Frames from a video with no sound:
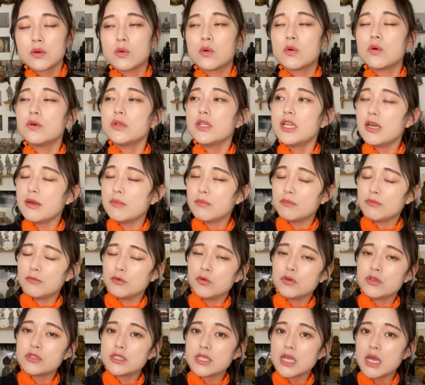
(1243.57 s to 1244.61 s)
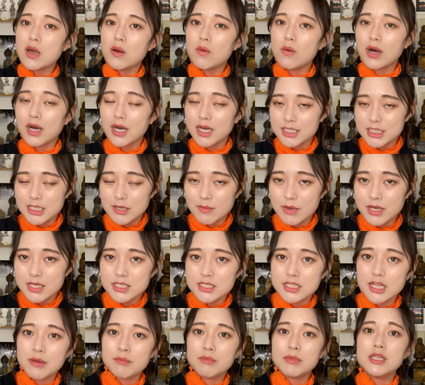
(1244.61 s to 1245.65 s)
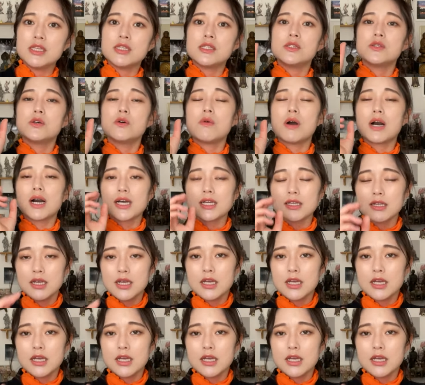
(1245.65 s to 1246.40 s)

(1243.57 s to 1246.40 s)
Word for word: ここで温泉を沸かせました水を沸か